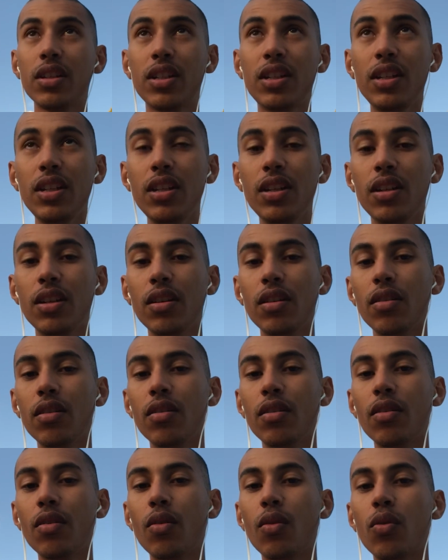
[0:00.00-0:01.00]
Qui,
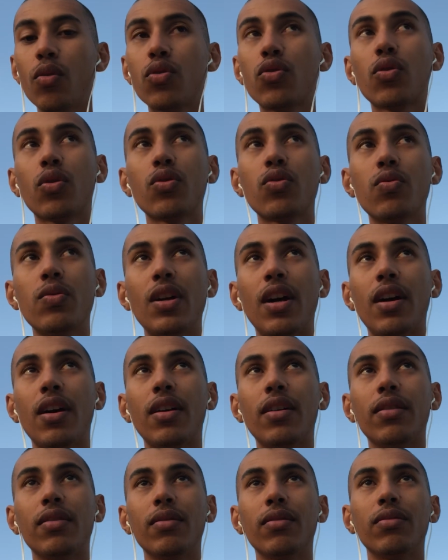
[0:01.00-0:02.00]
aujourd'hui, à,
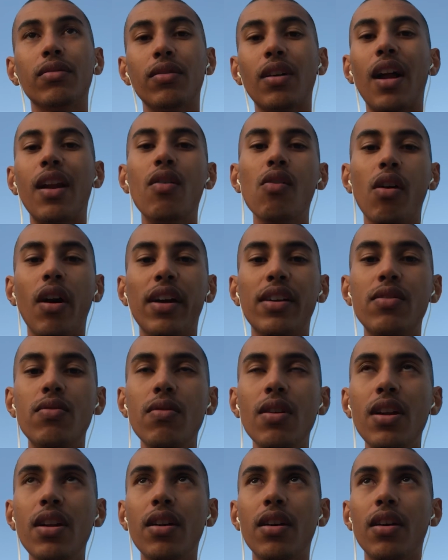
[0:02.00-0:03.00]
l'heure
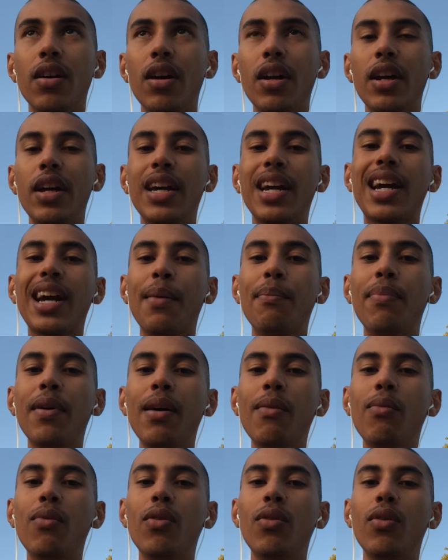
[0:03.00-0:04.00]
actuelle, est
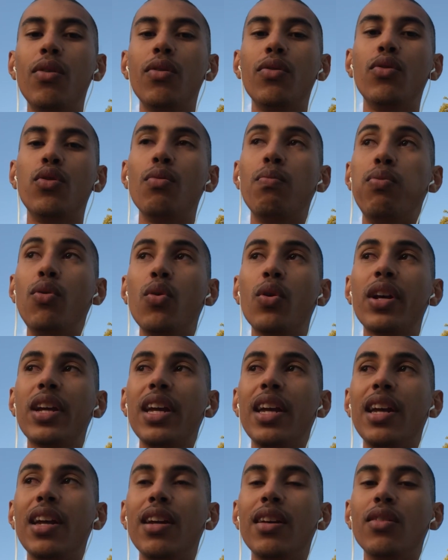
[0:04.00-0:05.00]
capable de
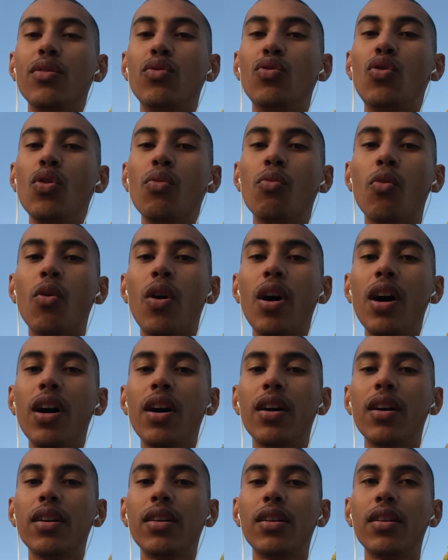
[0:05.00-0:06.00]
bloquer deux mois
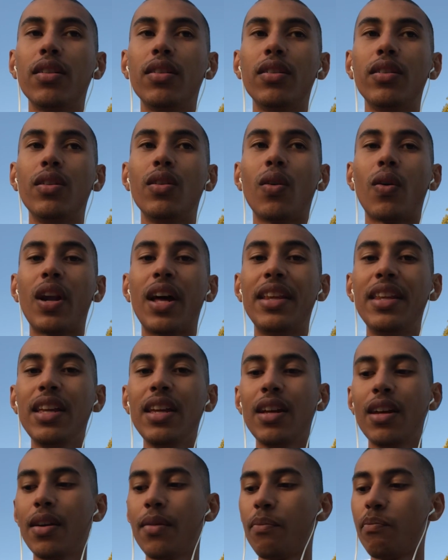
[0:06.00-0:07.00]
dans l'année
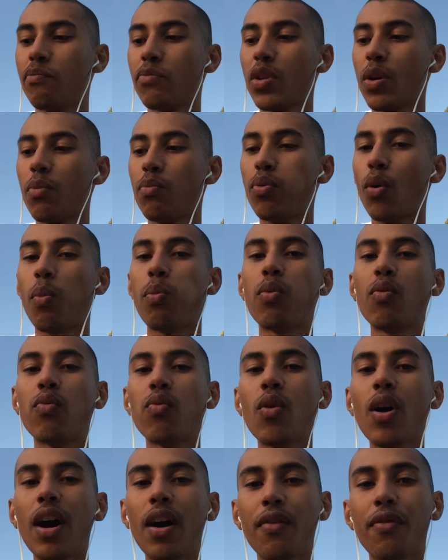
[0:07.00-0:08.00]
pour
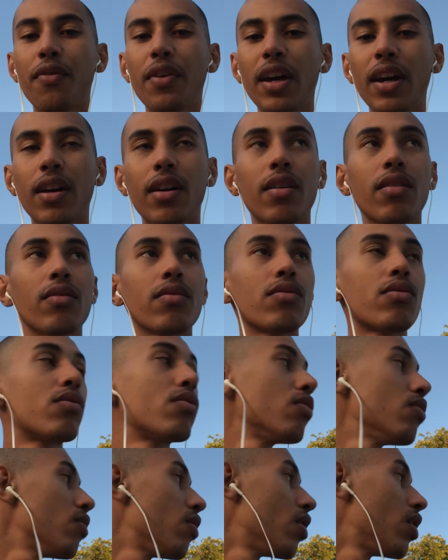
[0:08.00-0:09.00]
pouvoir faire
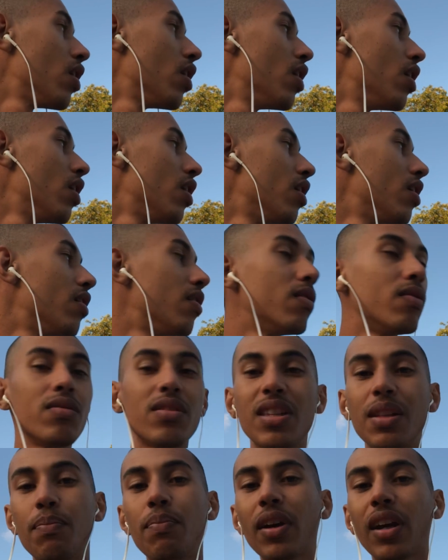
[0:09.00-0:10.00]
ce, euh,
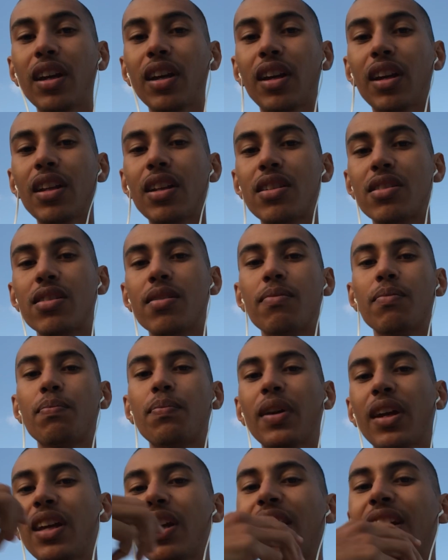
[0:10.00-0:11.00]
cette
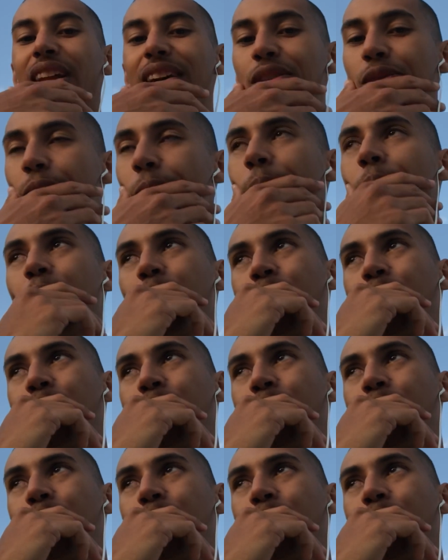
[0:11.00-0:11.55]
pérégrination